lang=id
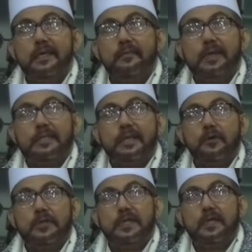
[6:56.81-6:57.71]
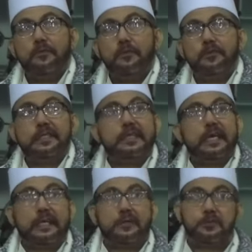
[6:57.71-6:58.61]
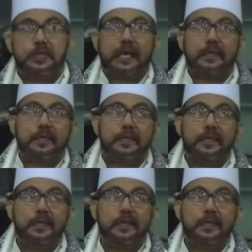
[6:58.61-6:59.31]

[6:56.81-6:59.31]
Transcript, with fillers: Berarti kalau 30, 300 hari.